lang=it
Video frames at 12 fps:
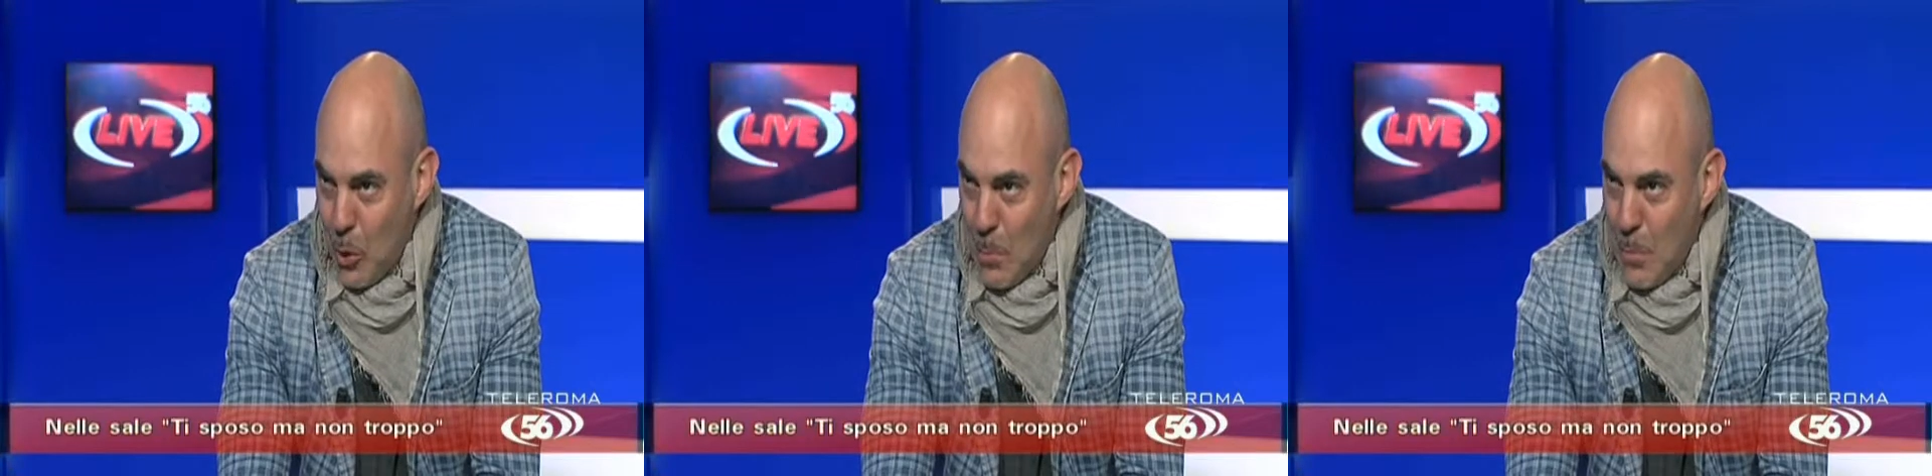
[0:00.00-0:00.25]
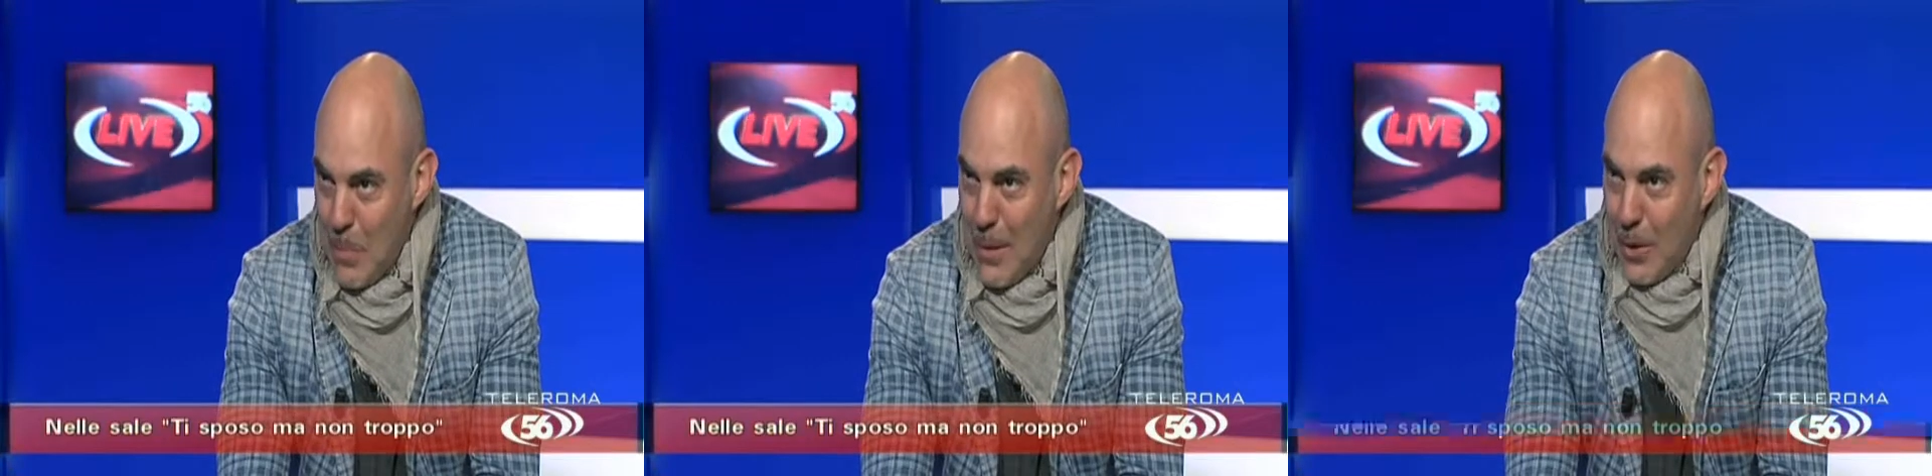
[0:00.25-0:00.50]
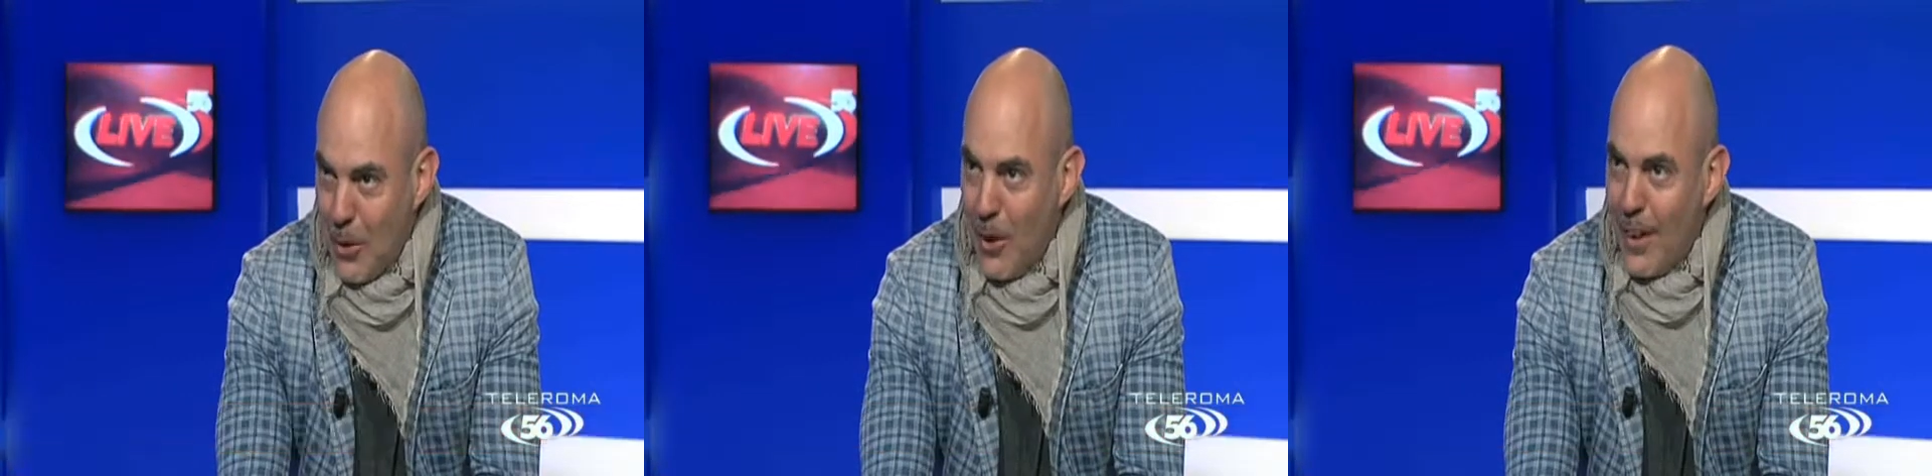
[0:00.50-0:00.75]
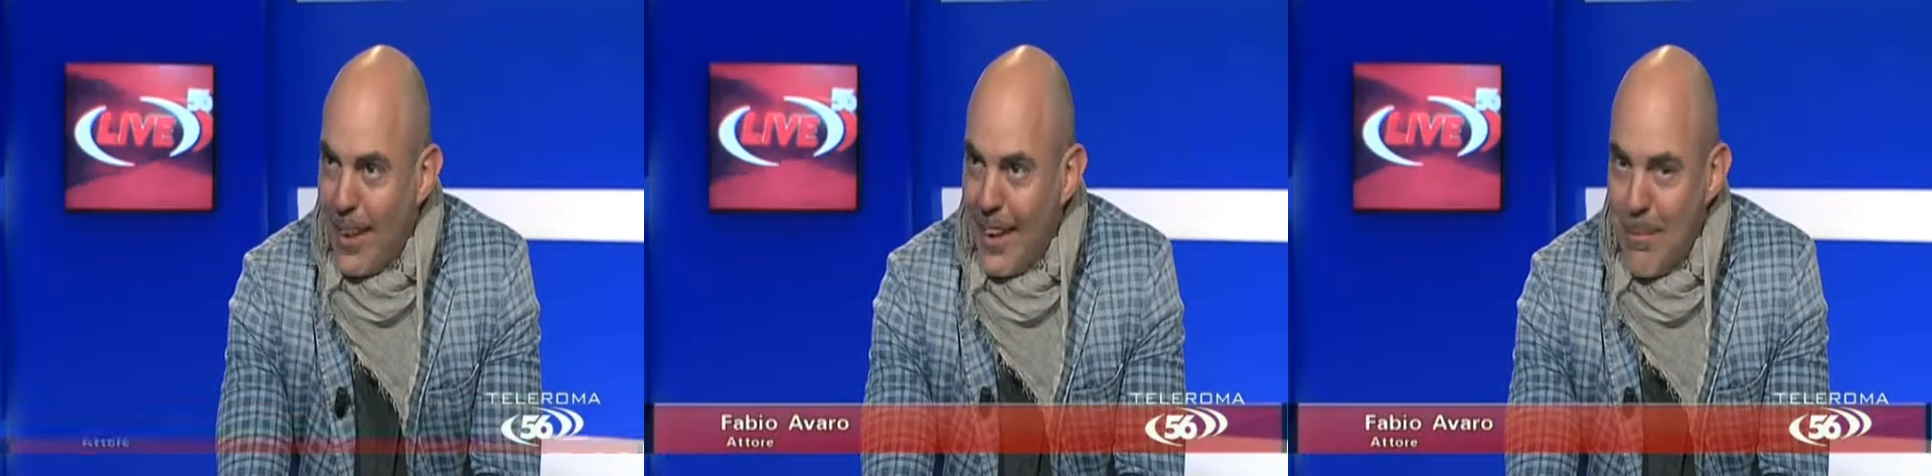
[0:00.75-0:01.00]
col
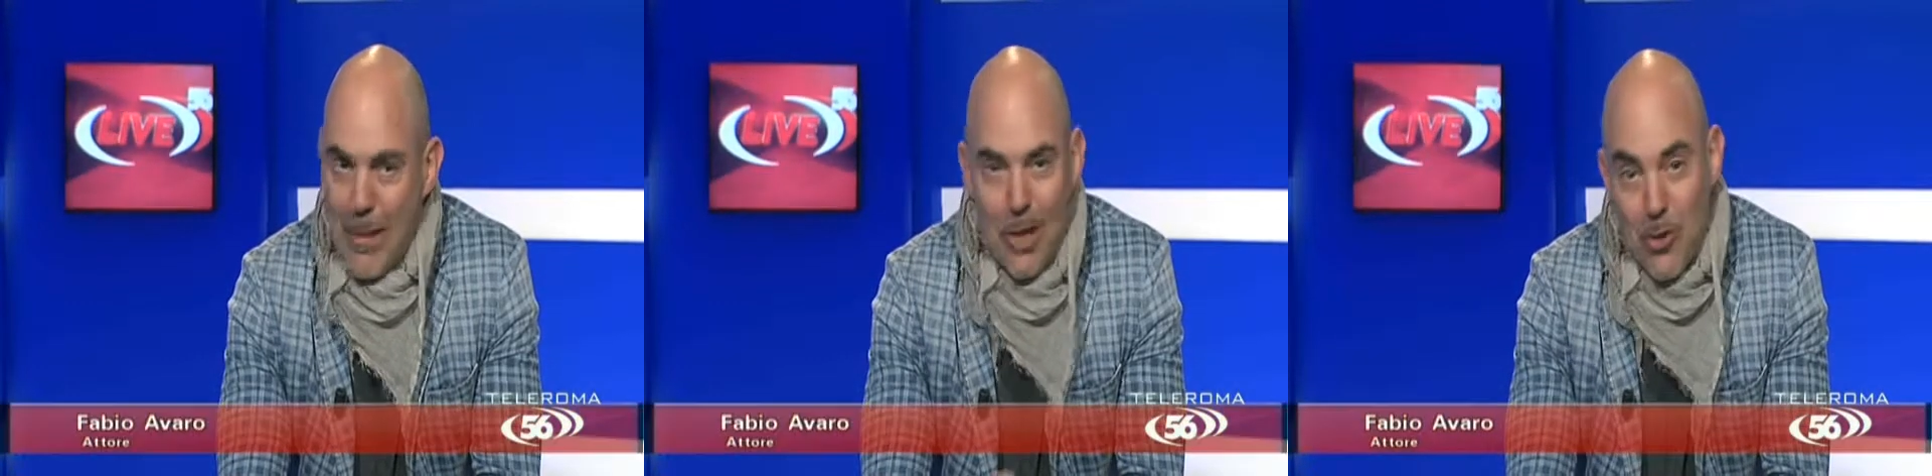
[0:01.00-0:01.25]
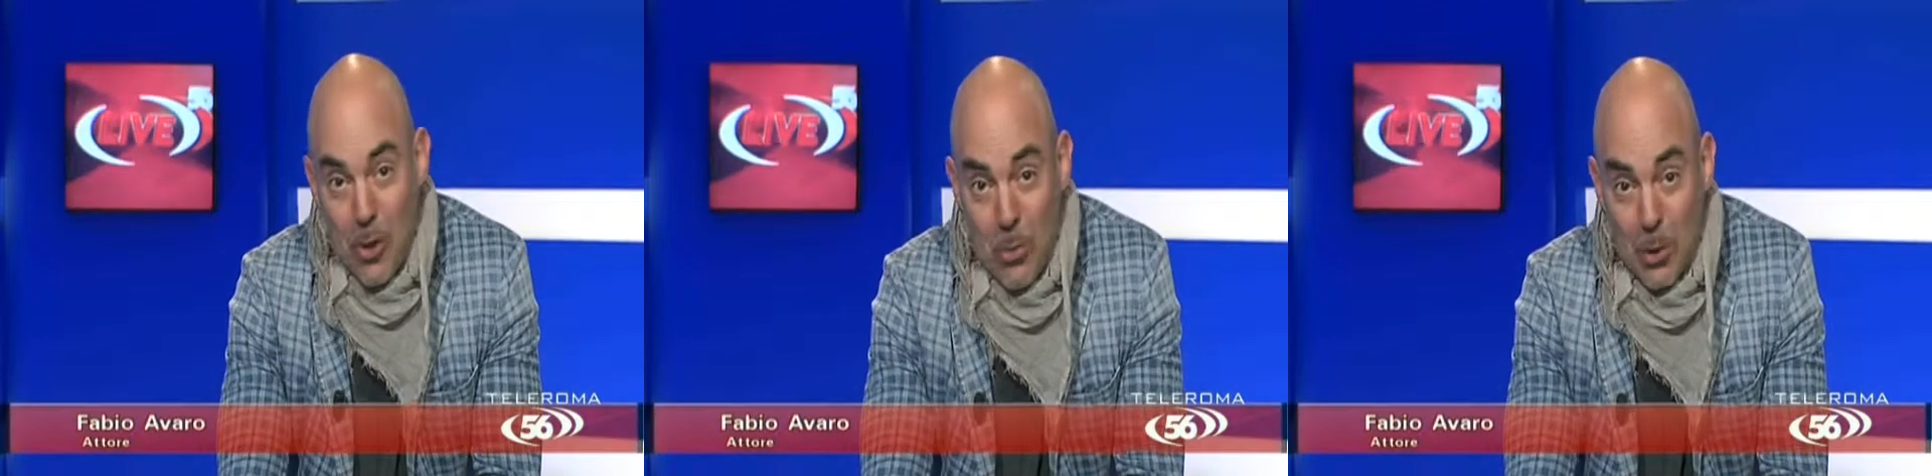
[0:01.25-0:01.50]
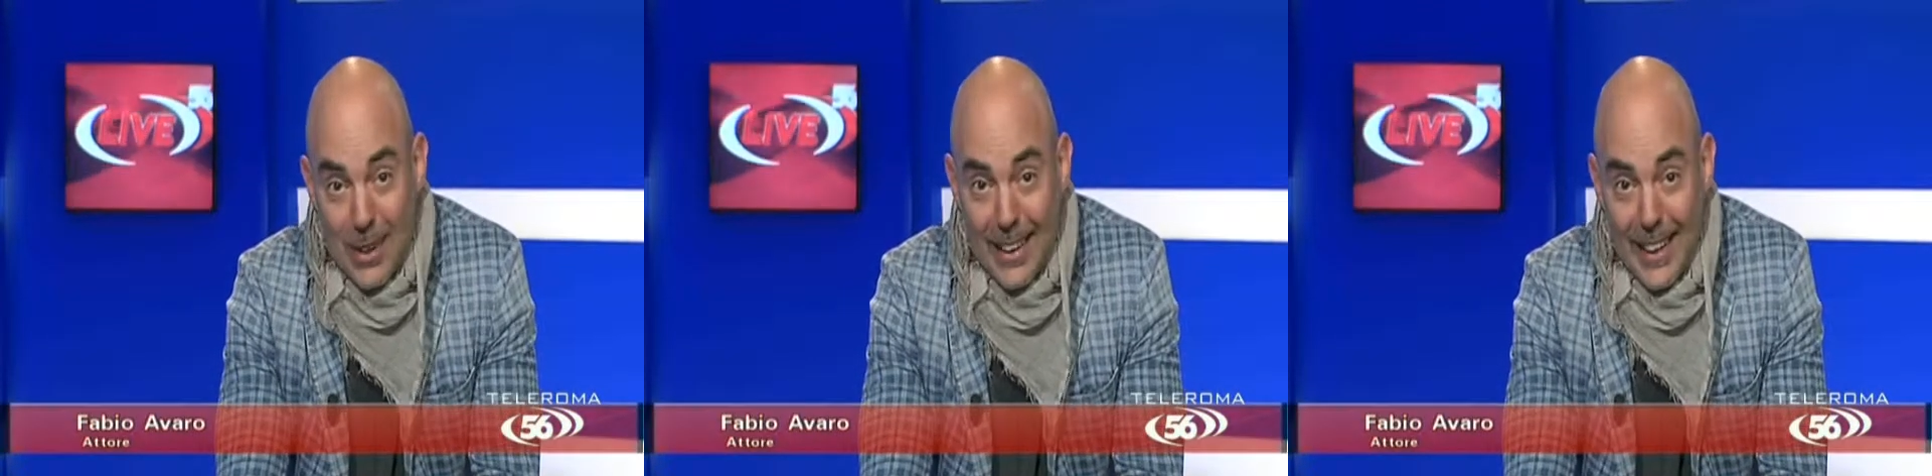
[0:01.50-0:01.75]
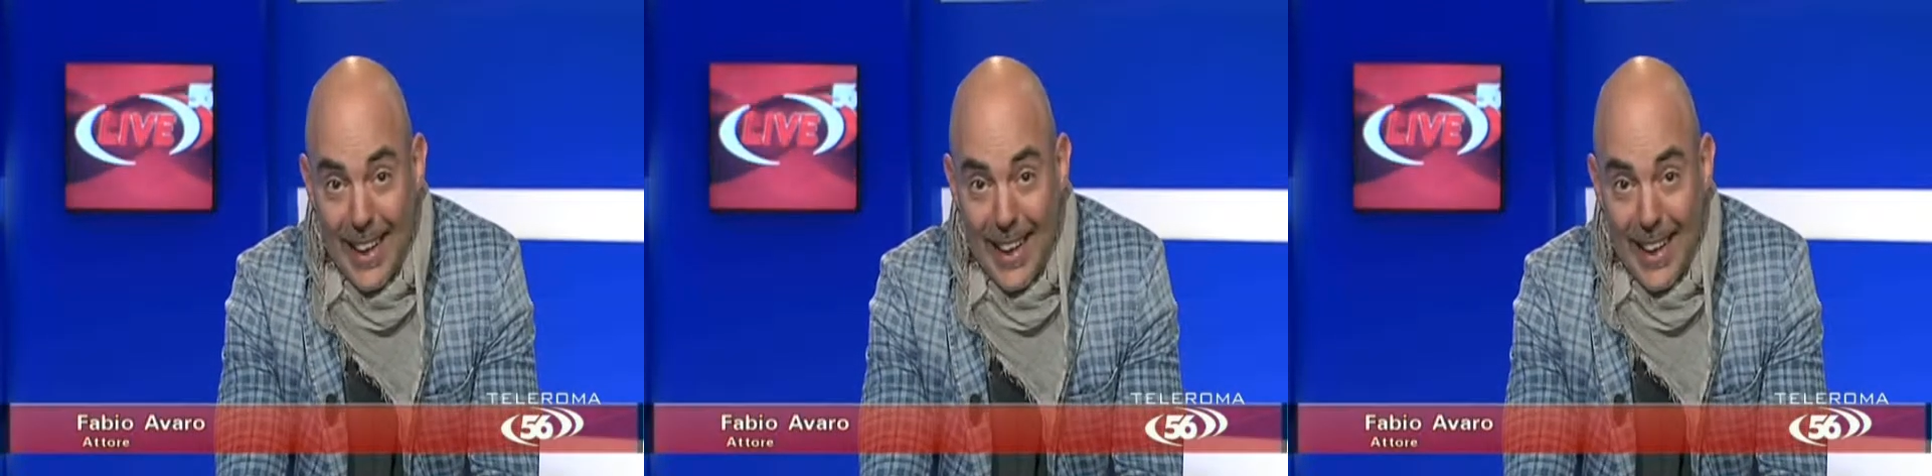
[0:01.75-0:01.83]
pubblico, eh, me le sono portate